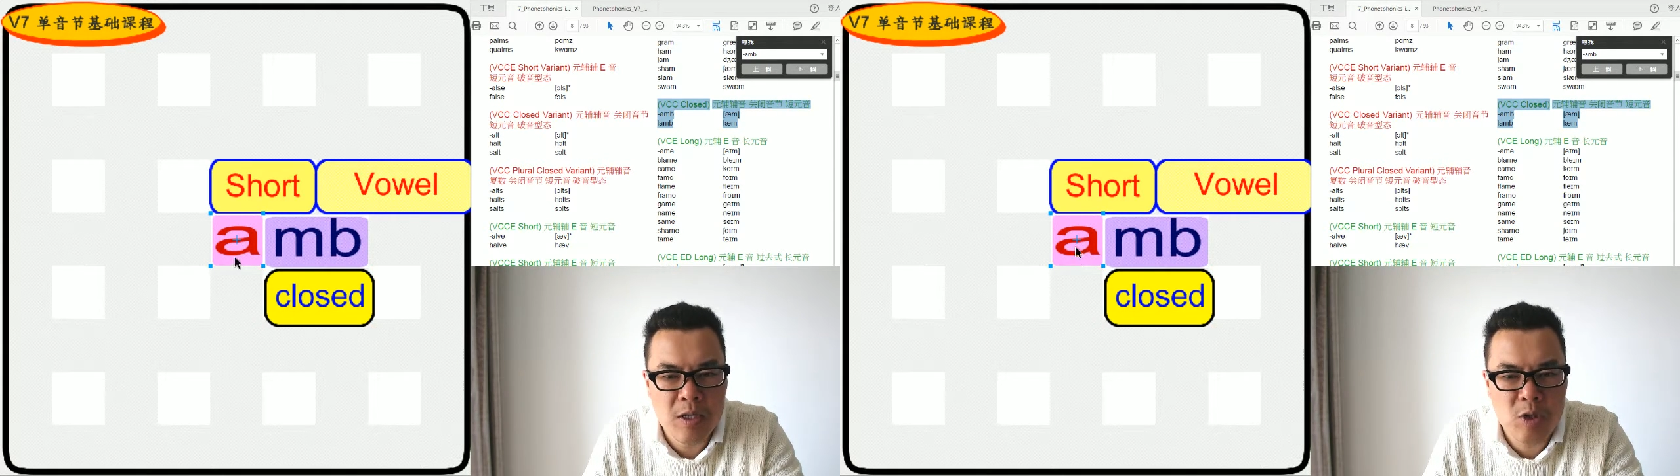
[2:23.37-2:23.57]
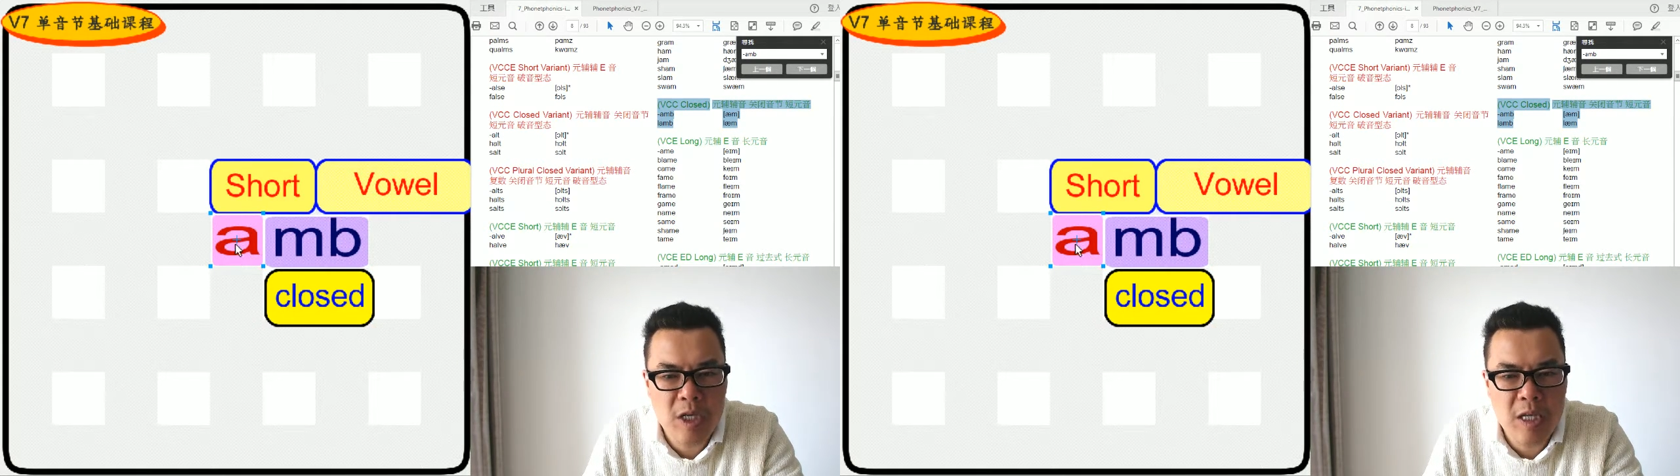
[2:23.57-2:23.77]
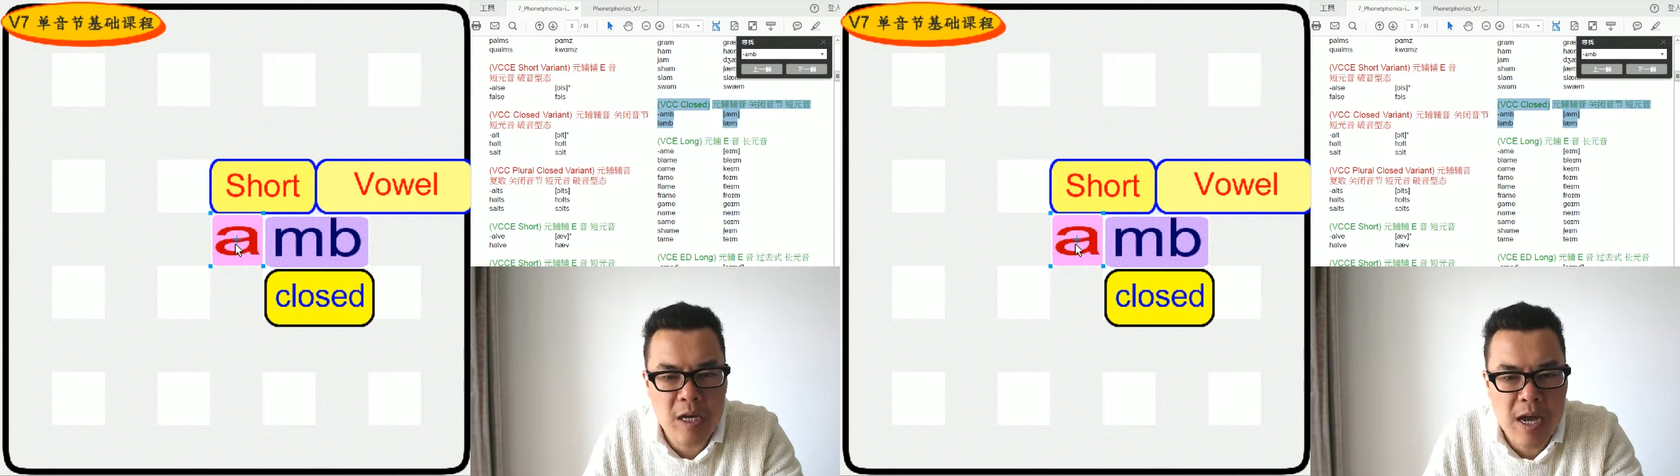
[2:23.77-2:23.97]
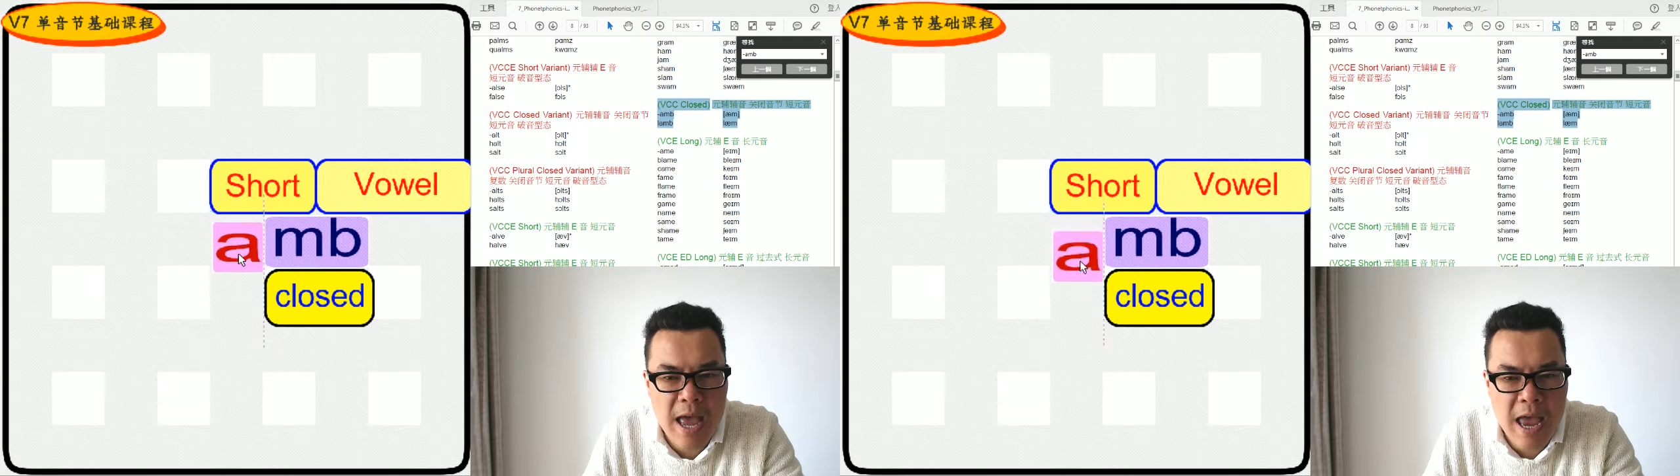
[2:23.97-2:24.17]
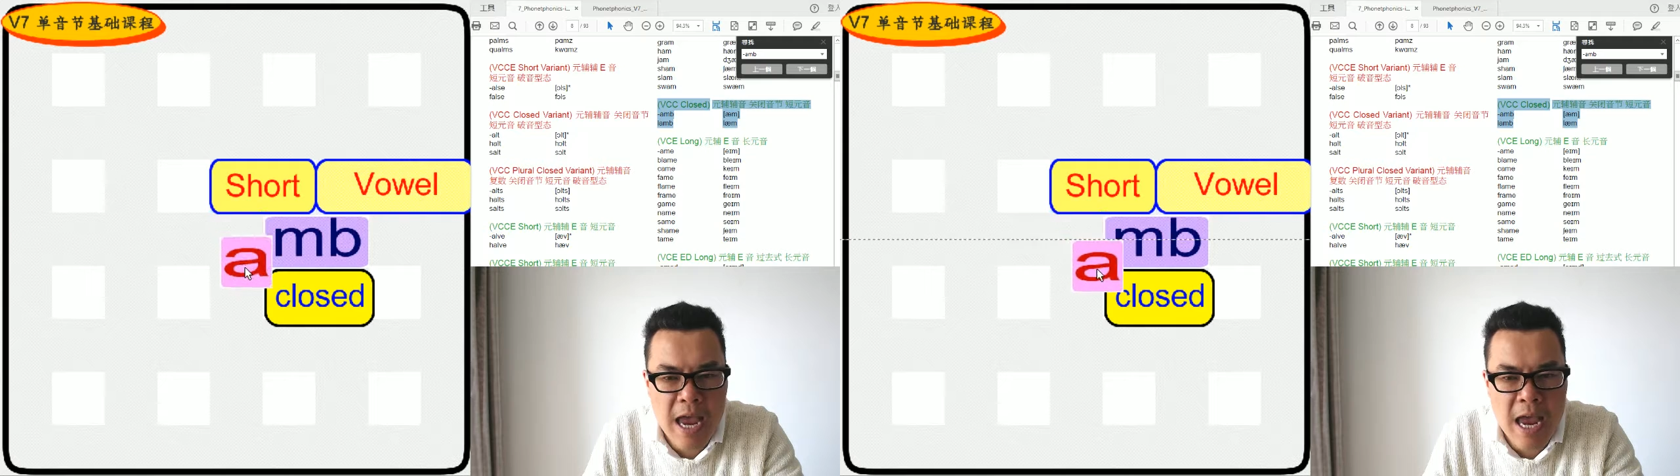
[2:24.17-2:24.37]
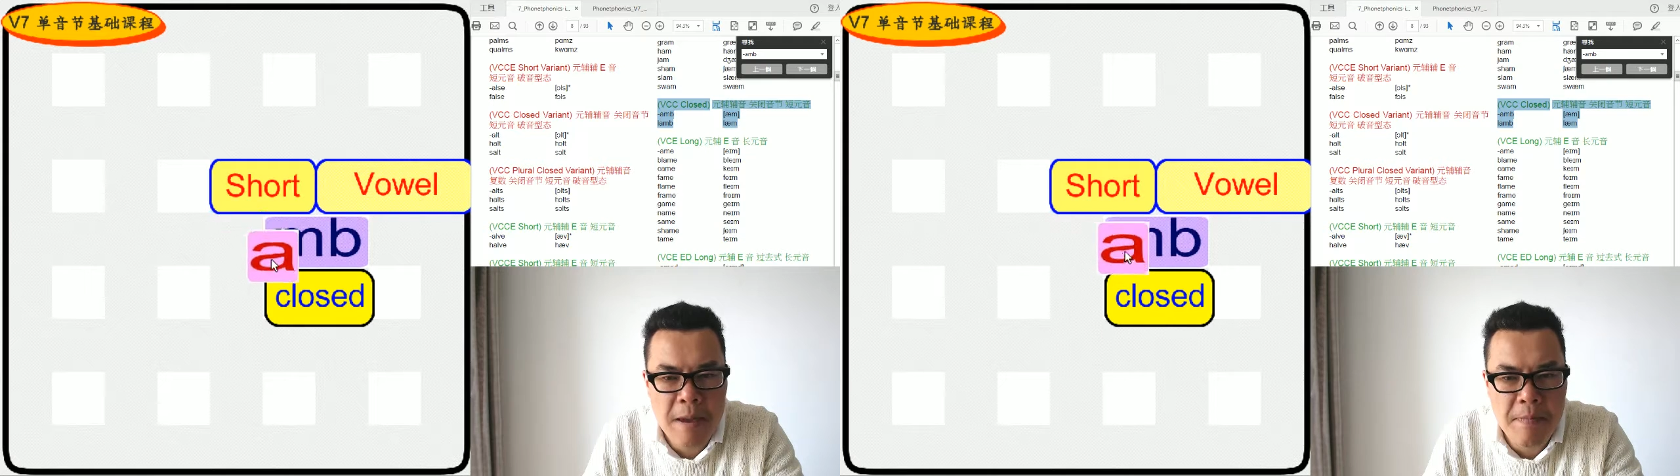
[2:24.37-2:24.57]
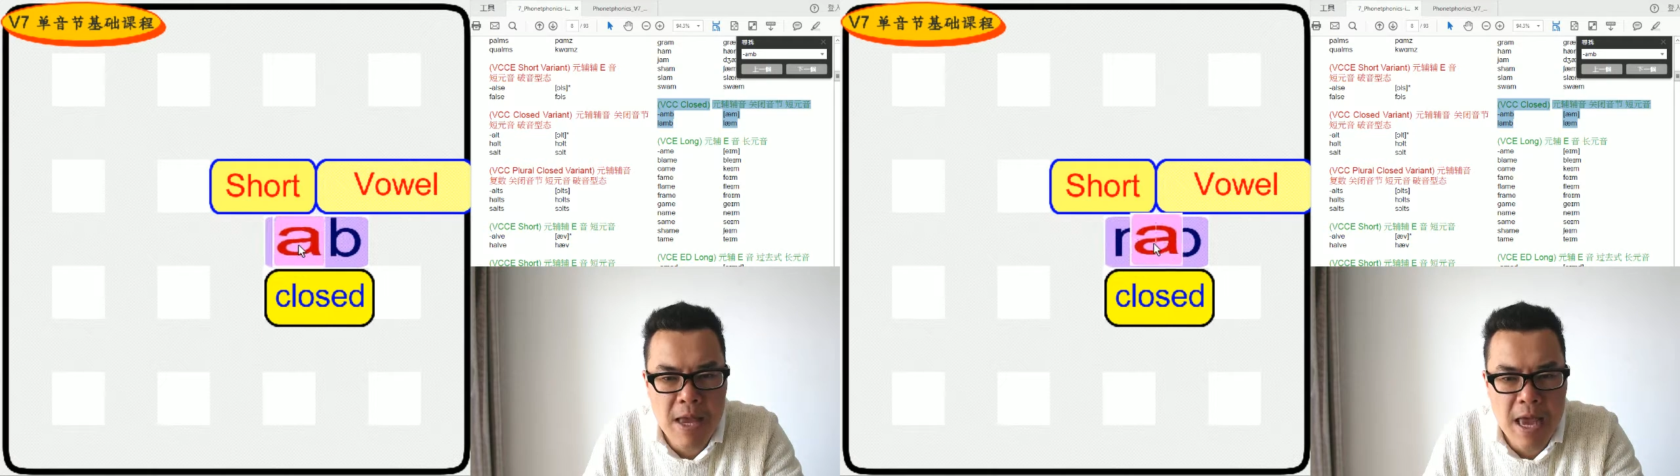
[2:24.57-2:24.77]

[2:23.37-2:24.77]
记得 A 被